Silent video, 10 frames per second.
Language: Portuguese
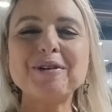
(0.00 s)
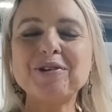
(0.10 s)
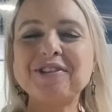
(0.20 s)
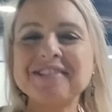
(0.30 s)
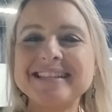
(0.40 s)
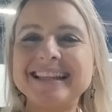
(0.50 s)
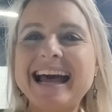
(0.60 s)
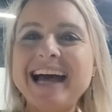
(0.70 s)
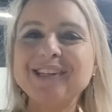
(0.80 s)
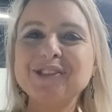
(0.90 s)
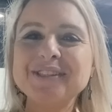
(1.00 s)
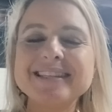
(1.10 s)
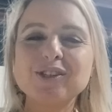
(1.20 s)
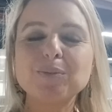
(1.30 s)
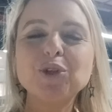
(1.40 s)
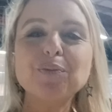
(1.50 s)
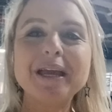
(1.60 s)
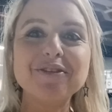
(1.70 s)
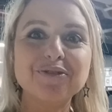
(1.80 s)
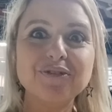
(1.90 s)
minha curiosidade. Seja muito
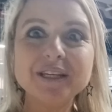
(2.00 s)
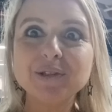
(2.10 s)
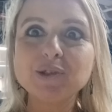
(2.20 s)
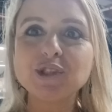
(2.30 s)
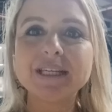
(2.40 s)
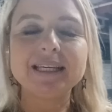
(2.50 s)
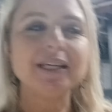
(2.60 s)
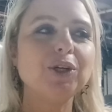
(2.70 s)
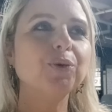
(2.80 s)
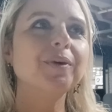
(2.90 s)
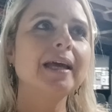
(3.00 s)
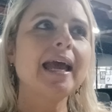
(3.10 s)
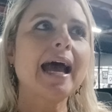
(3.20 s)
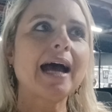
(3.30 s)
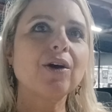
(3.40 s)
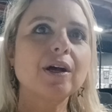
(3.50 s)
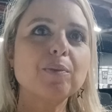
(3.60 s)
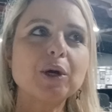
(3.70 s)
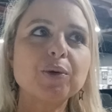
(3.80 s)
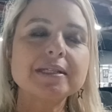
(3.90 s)
bem-vindo, Tiquinho. Agora,
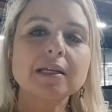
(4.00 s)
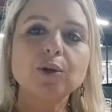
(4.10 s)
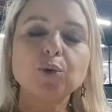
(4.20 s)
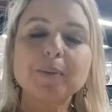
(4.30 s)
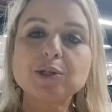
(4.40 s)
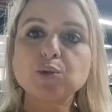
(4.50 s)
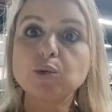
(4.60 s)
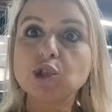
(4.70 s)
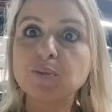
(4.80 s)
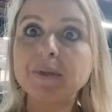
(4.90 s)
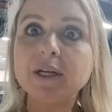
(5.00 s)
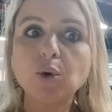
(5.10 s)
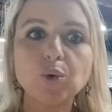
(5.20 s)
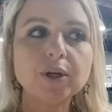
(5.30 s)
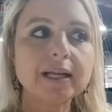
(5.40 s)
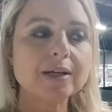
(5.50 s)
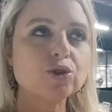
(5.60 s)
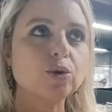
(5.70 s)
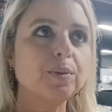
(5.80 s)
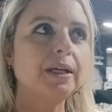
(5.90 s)
uma coisa que o Mazuco explicou, né,
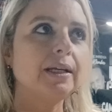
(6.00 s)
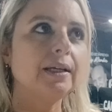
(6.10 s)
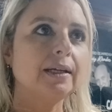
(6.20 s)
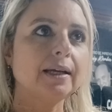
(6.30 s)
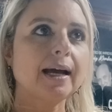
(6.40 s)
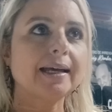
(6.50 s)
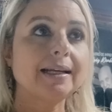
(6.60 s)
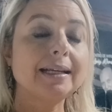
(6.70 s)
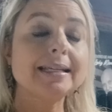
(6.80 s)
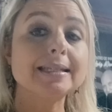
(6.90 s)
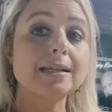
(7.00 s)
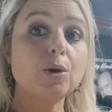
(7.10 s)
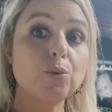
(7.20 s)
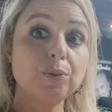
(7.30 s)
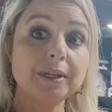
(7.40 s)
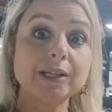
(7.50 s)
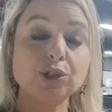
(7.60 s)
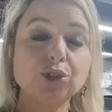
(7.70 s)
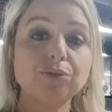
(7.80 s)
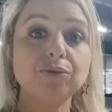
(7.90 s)
sobre aquela lesão que a
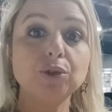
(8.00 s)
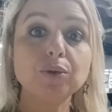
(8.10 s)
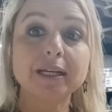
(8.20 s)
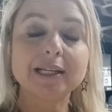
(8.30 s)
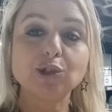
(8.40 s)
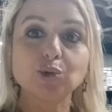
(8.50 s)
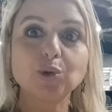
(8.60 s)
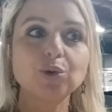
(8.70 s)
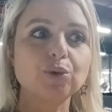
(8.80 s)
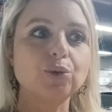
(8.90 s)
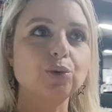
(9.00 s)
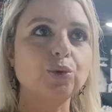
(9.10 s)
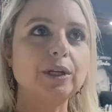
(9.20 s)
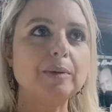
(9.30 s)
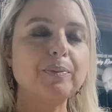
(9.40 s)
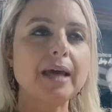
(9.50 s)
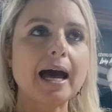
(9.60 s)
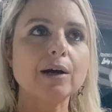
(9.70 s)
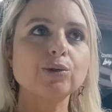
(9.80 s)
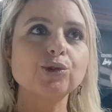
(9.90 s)
gente viu naquele jogo do
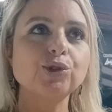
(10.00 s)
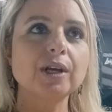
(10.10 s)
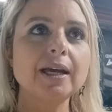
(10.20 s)
Olympiacos,